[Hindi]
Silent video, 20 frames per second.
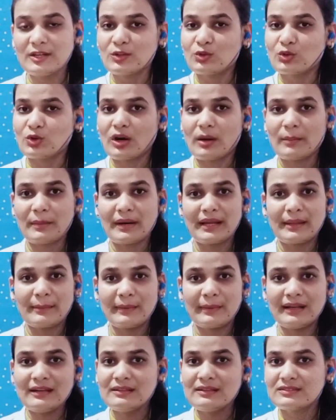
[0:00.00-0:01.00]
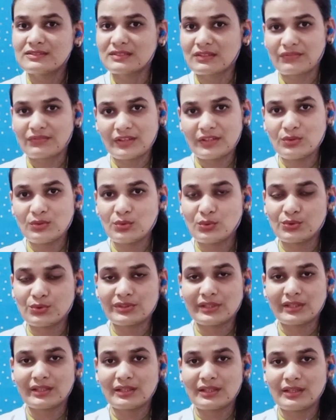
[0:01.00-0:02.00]
तो हमारे बाल सफेद हो
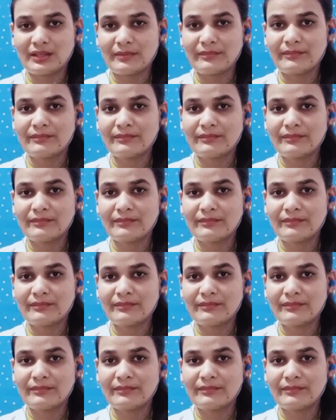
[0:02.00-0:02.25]
सकते हैं